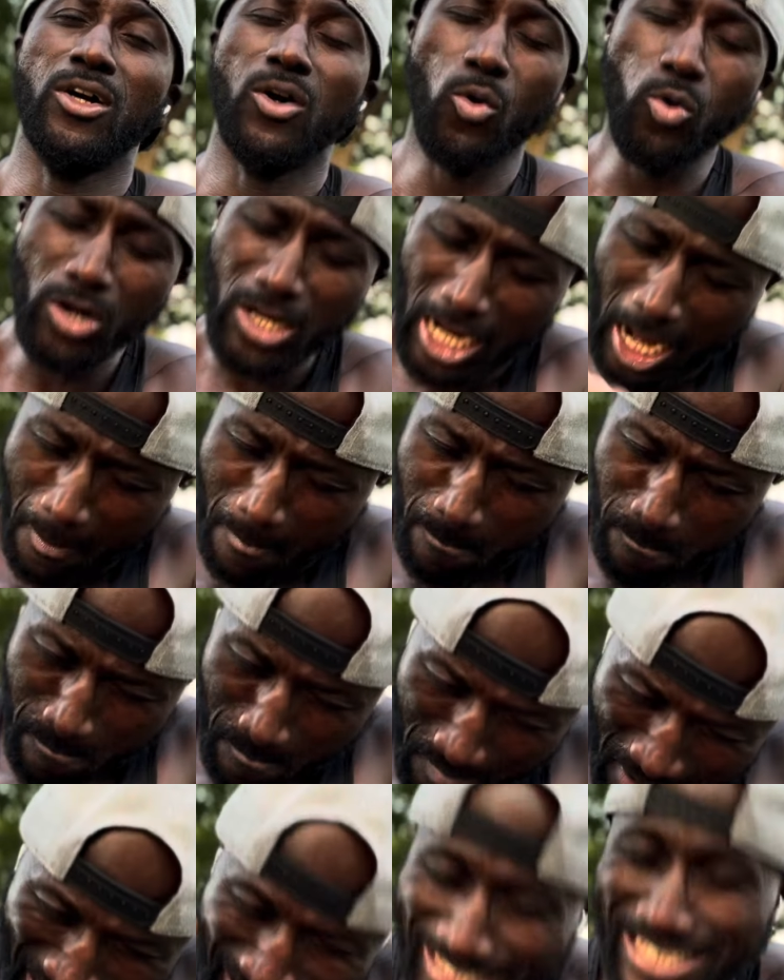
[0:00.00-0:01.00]
俺はあん
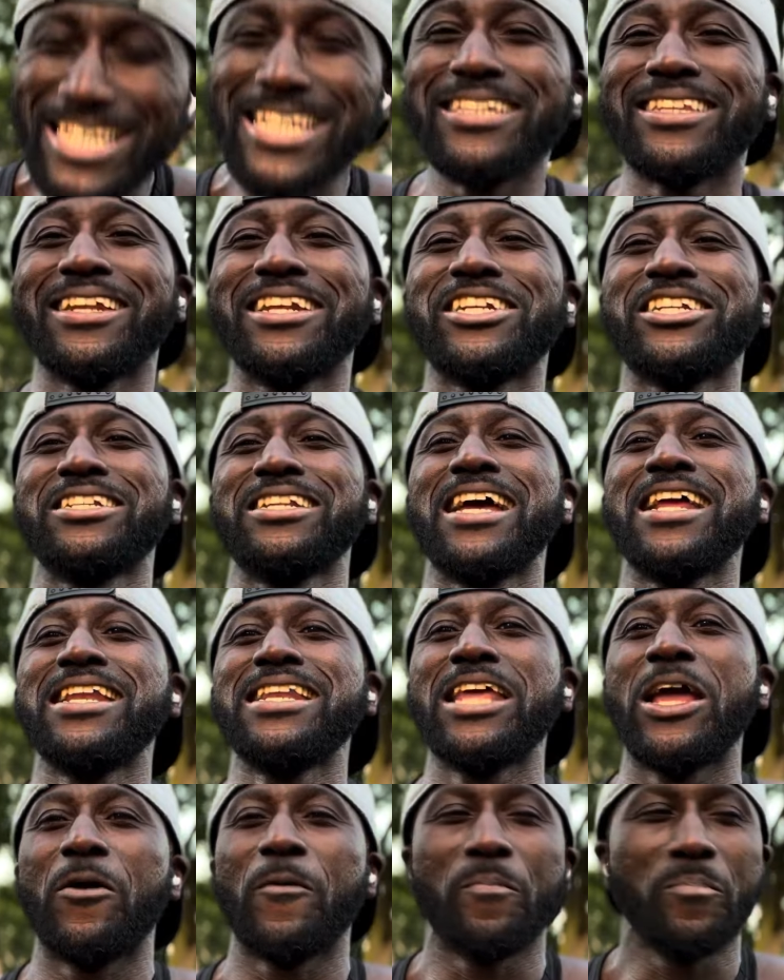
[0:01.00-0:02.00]
まり筋トレしない
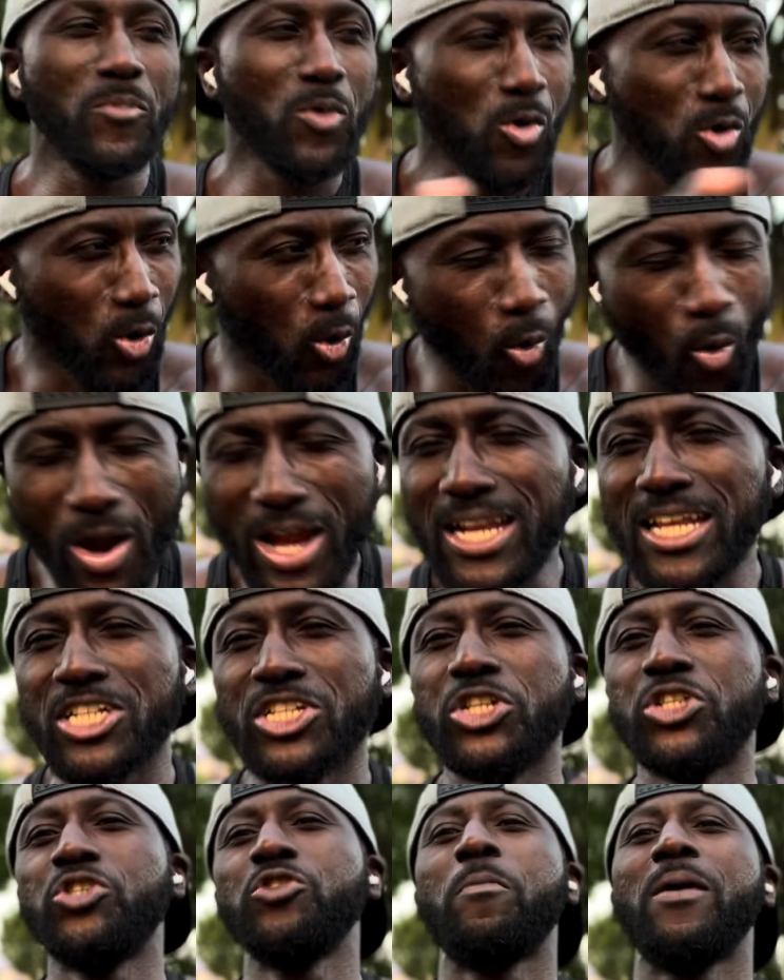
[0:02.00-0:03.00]
んだよ。もう公園で
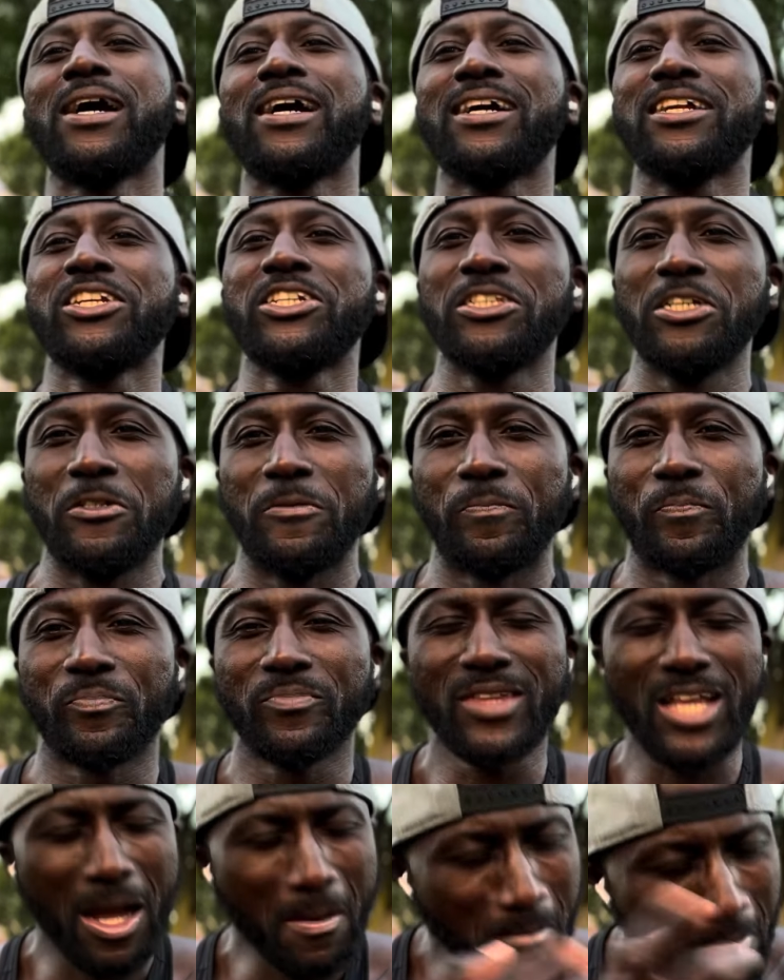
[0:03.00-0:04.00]
自重ばっかりしてる。
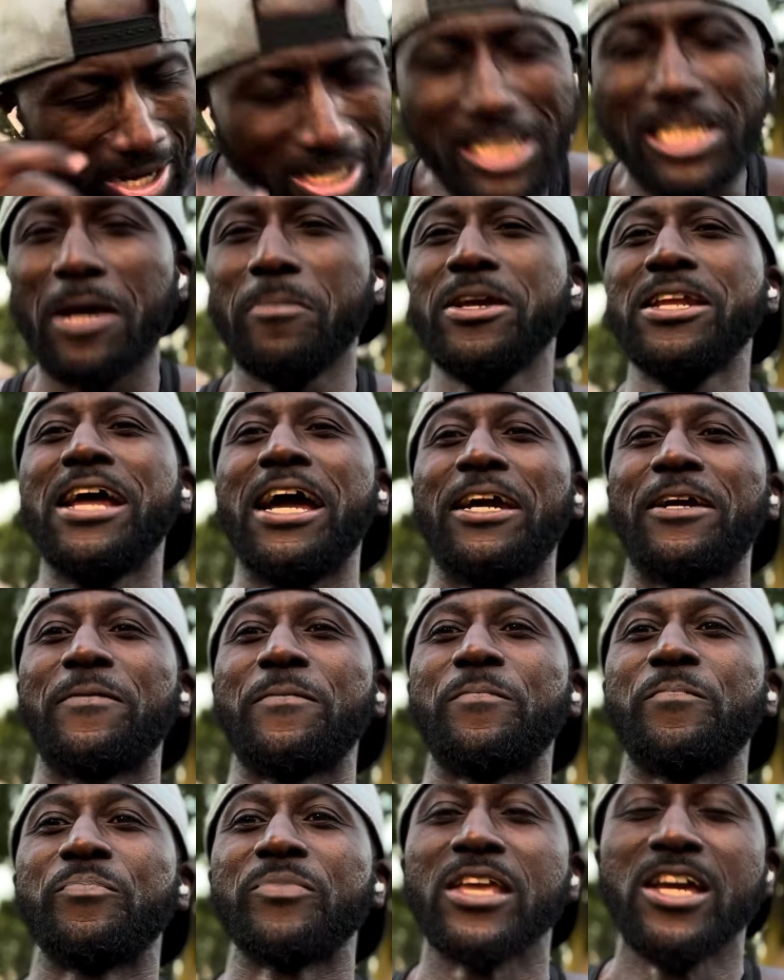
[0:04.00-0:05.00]
で、あんまり食べない。
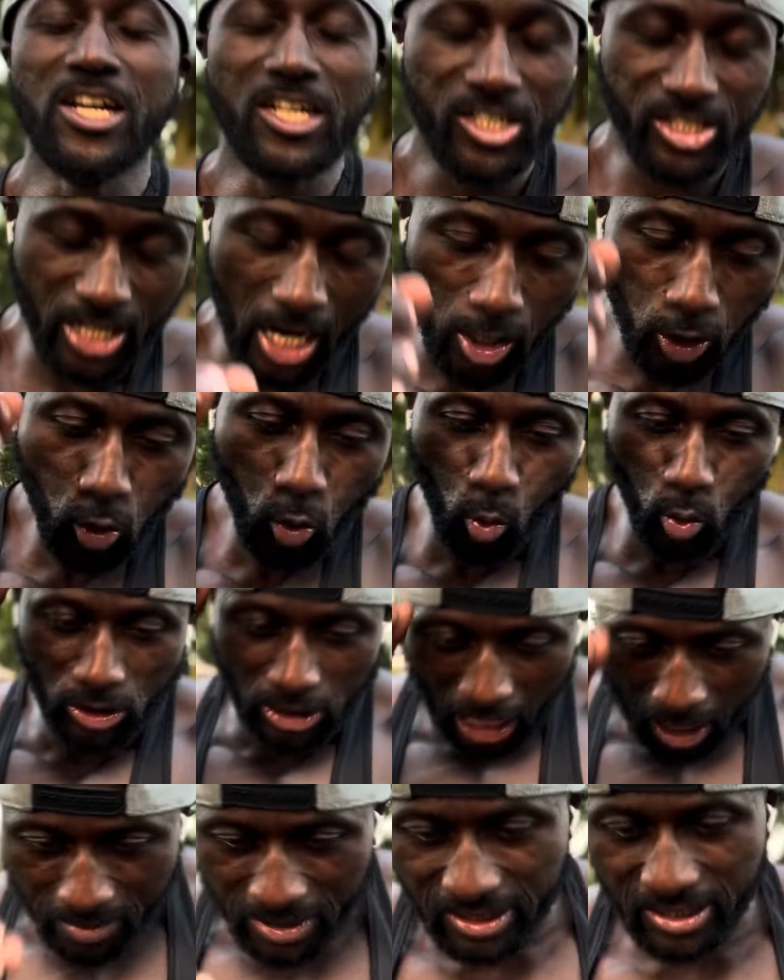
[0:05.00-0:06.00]
ちゃんと
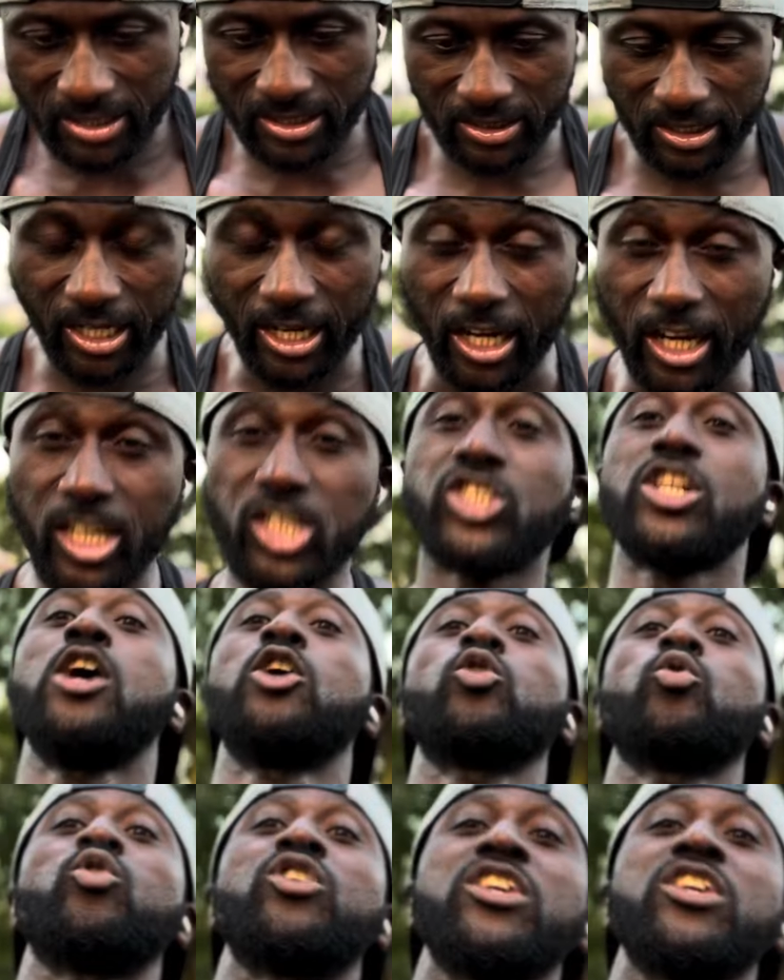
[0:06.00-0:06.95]
食べてて、ちゃんと